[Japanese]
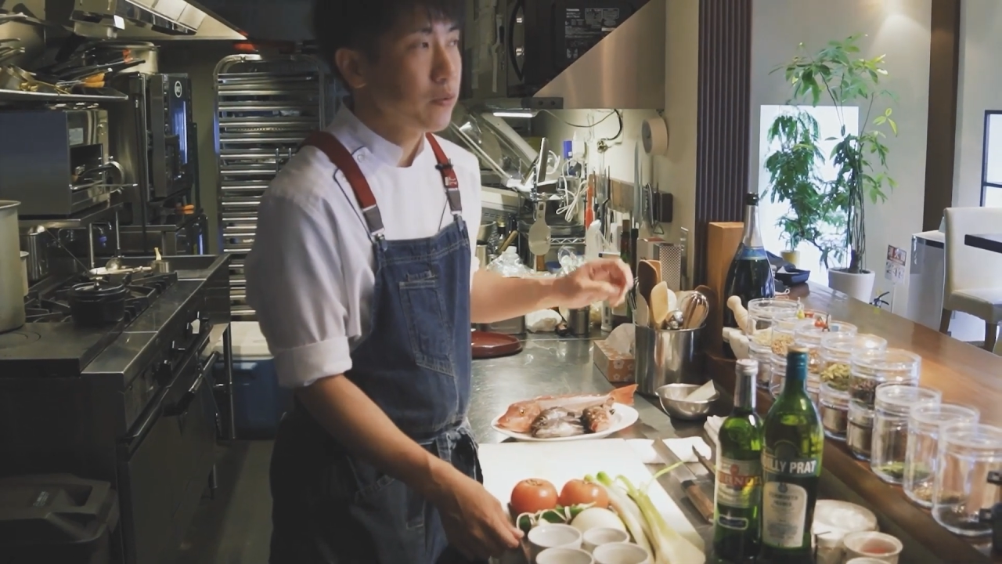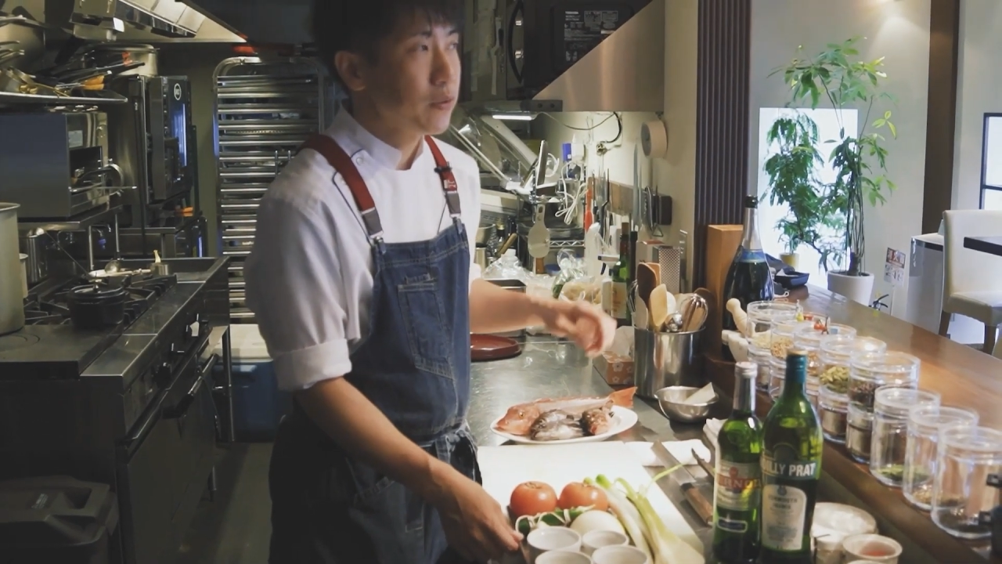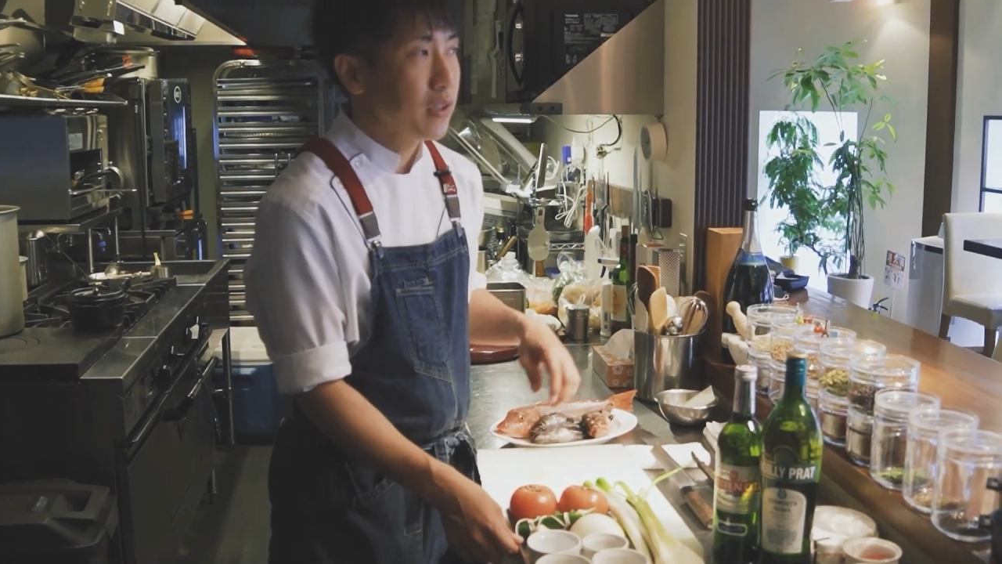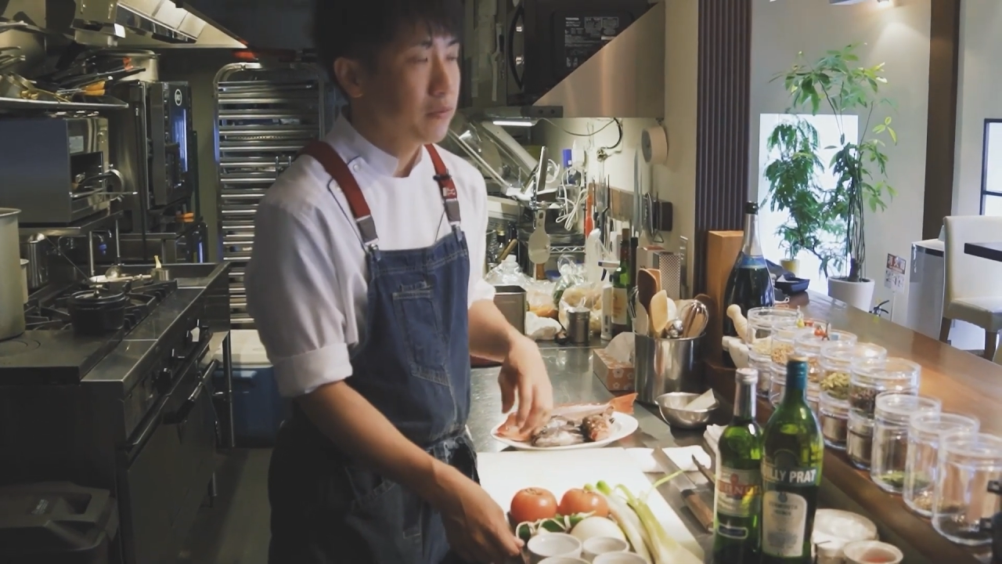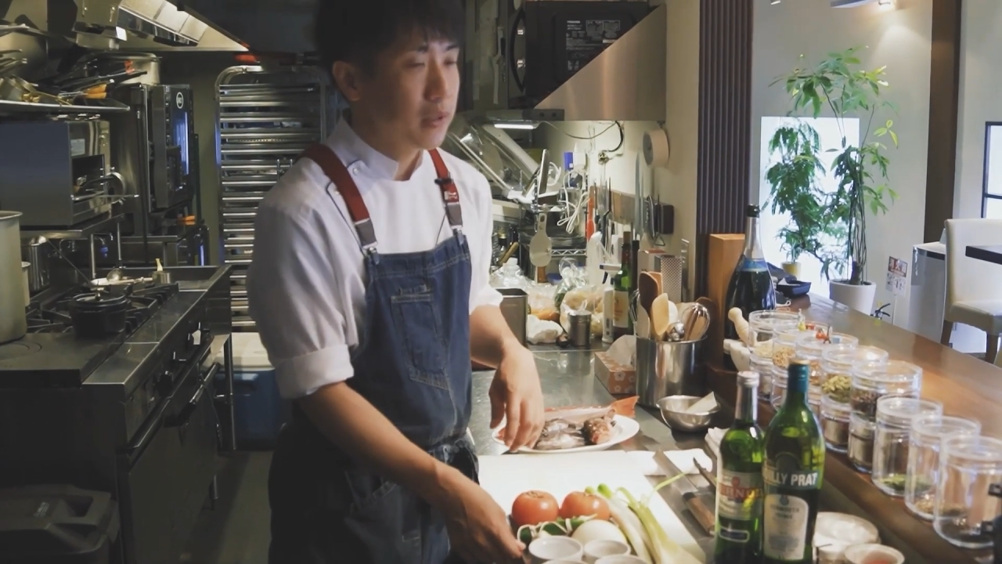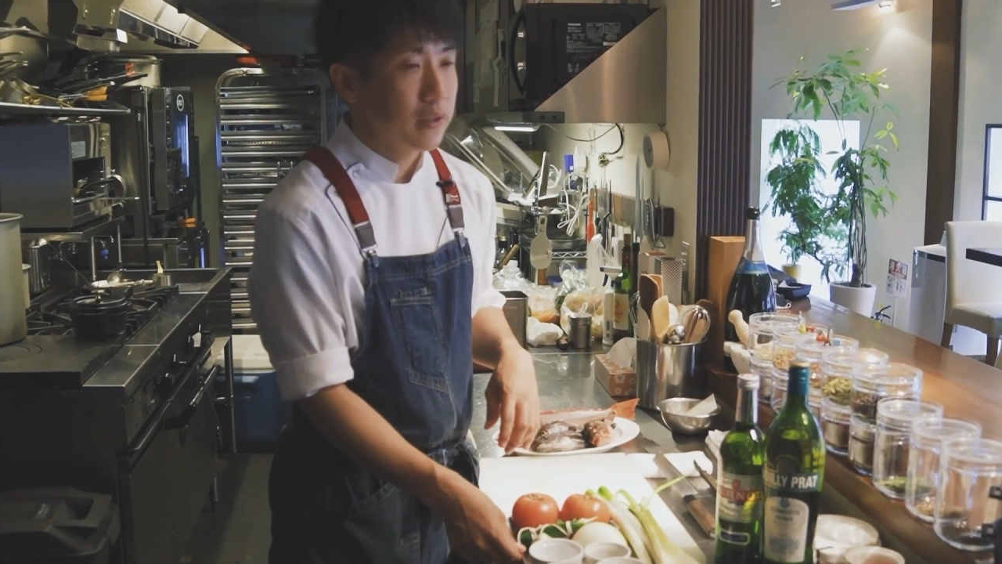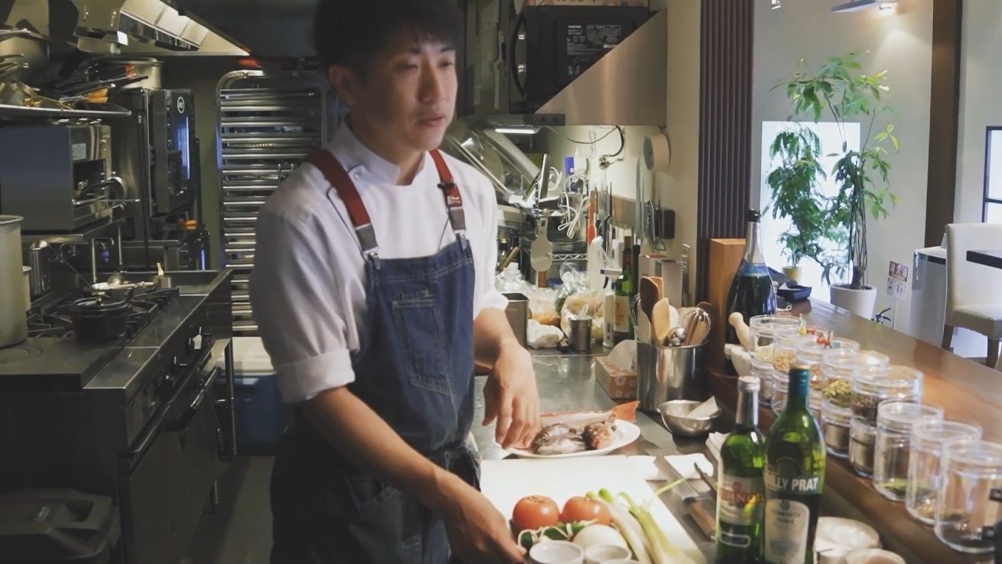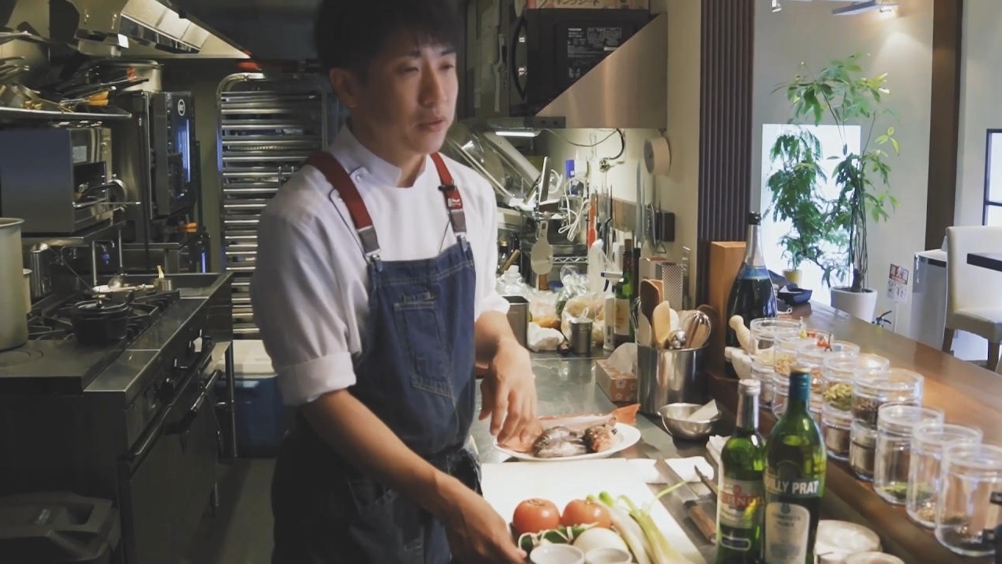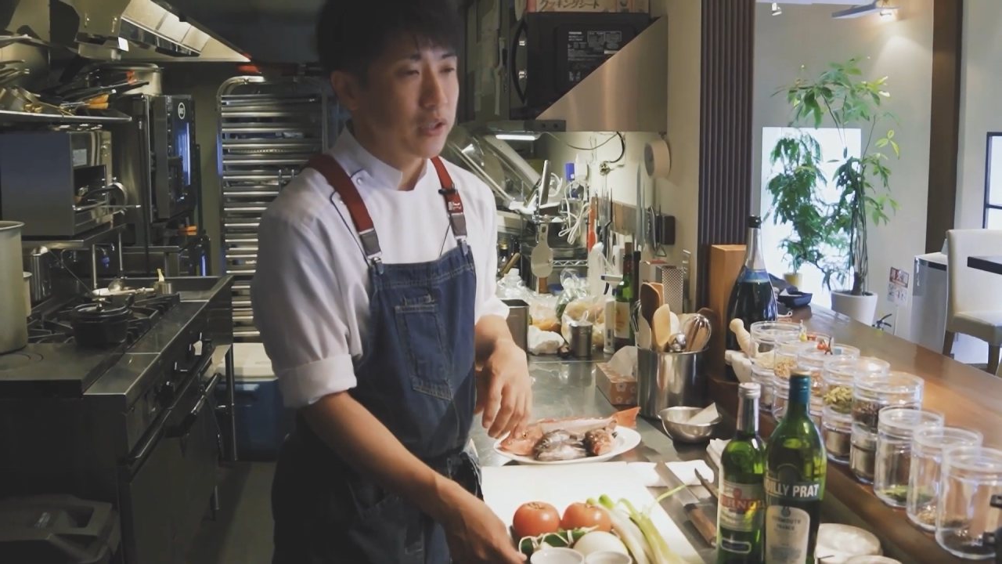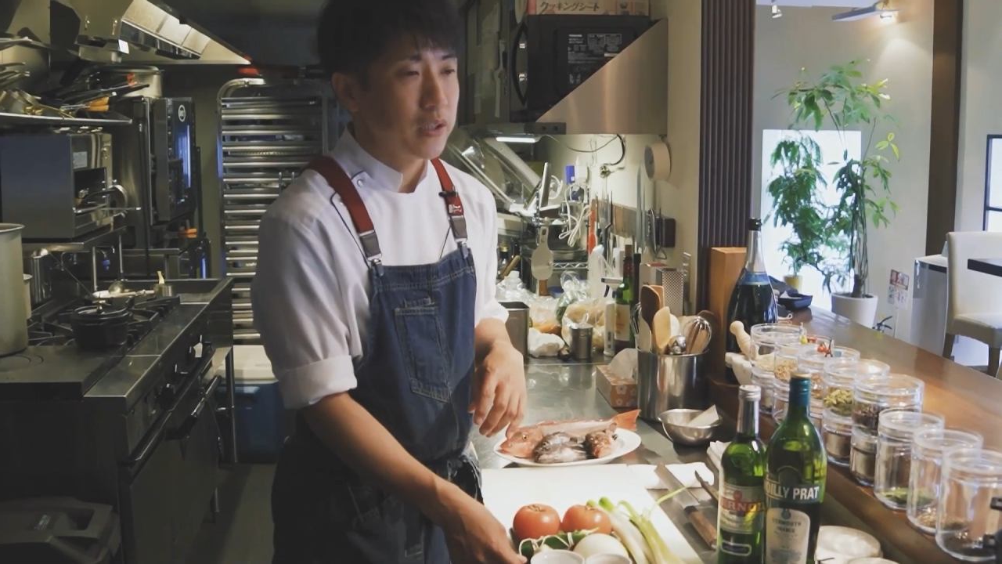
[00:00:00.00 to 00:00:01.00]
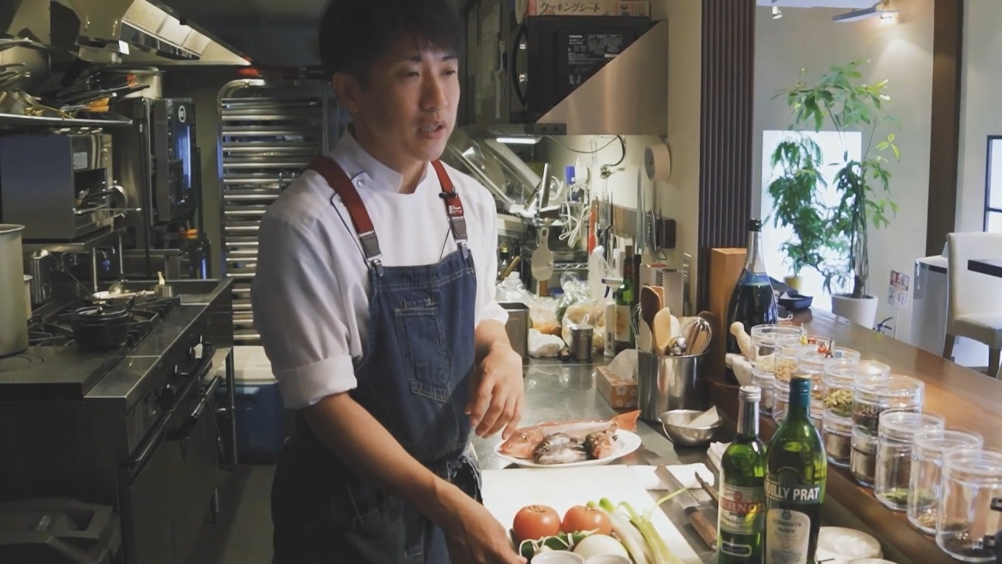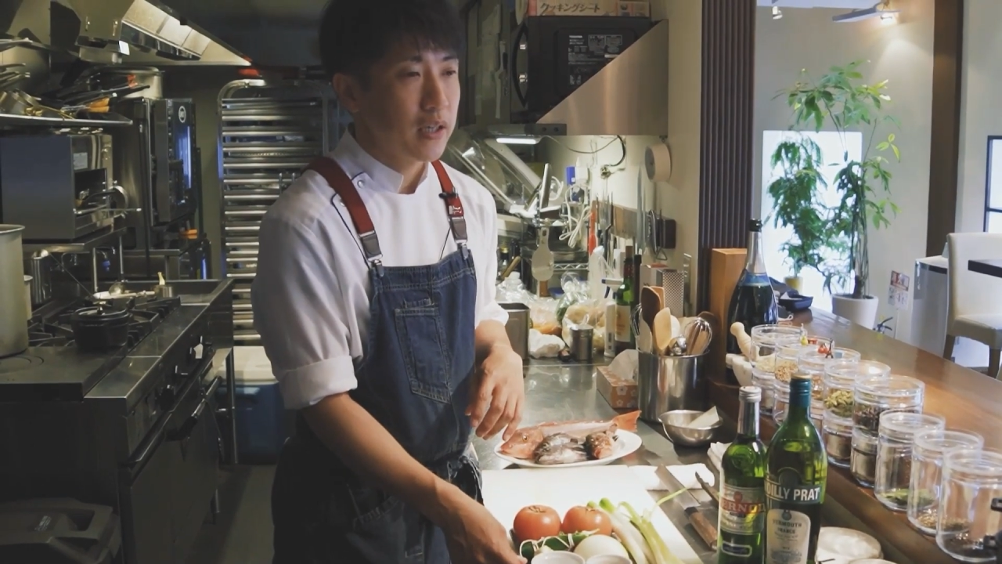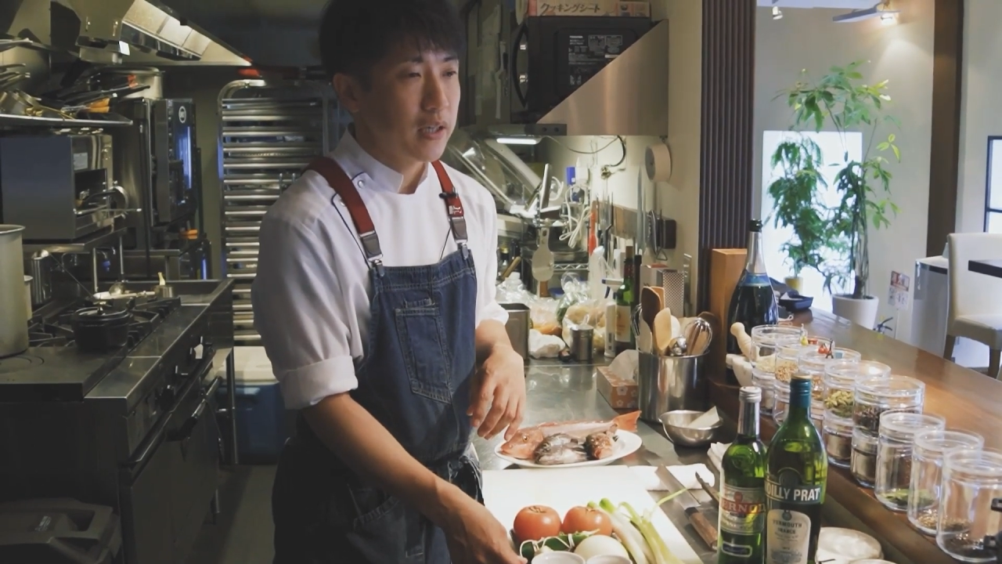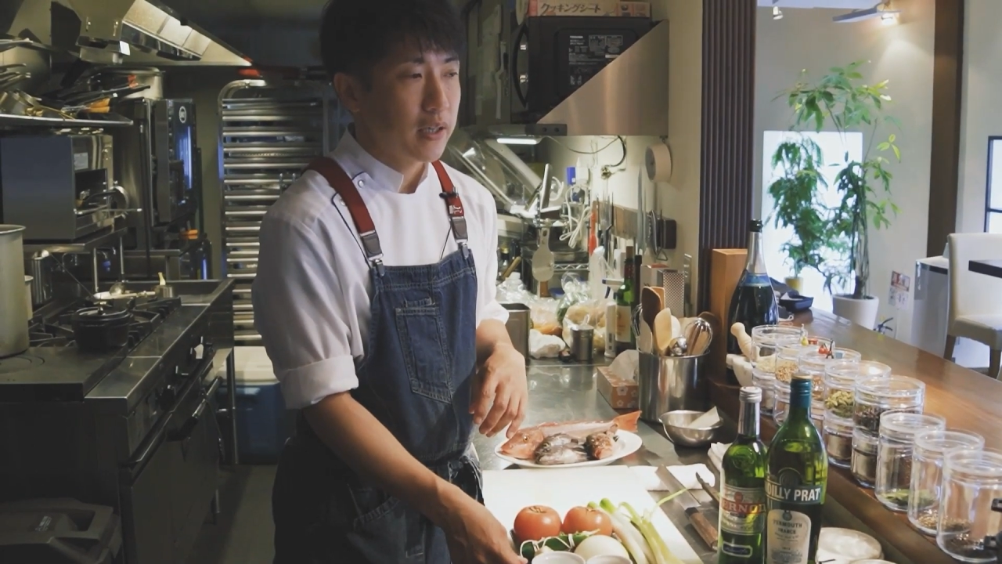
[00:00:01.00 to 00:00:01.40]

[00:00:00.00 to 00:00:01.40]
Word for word: とサフランの効いた、